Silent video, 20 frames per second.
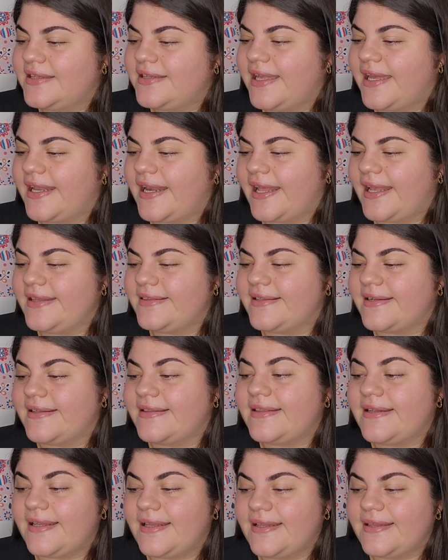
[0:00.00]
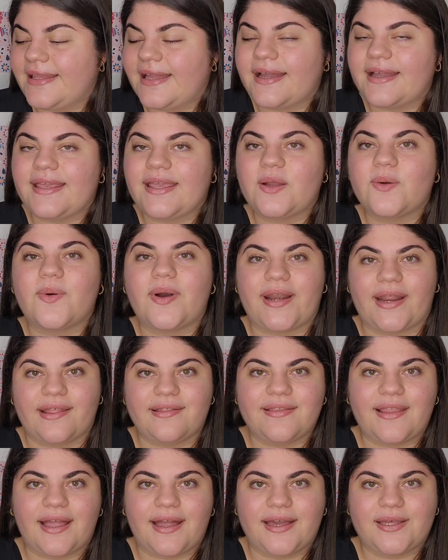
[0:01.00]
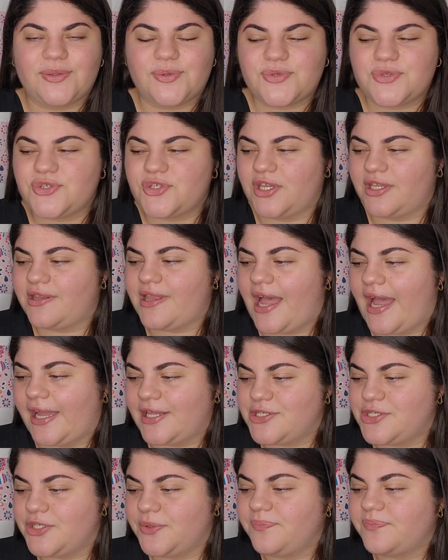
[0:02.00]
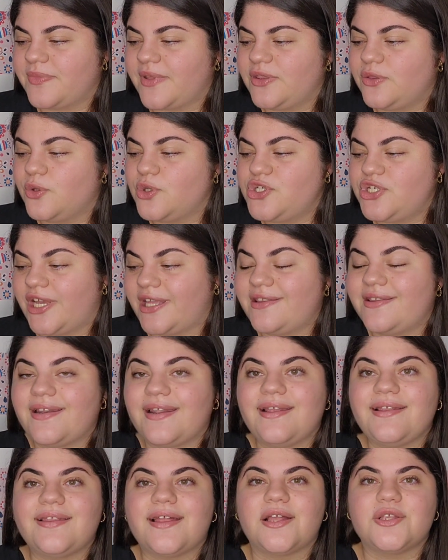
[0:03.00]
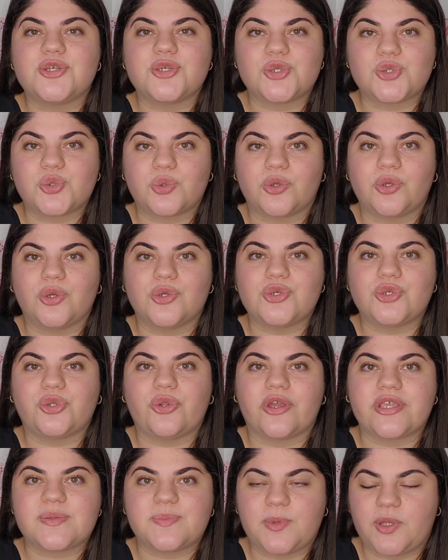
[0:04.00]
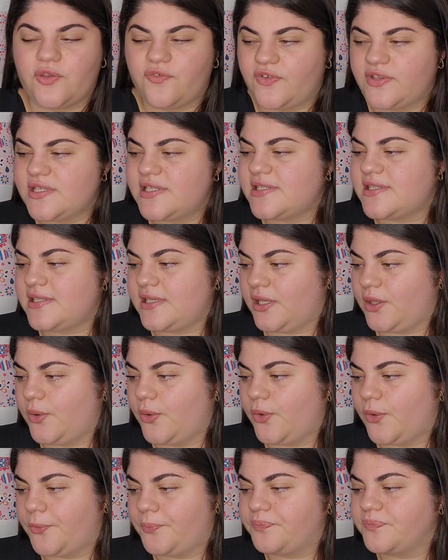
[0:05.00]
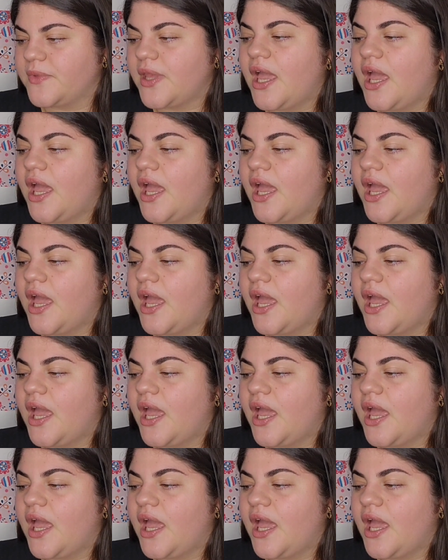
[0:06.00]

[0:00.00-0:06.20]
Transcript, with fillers: ter entre 30 e 40 anos de idade no dia 30 de junho de 2025,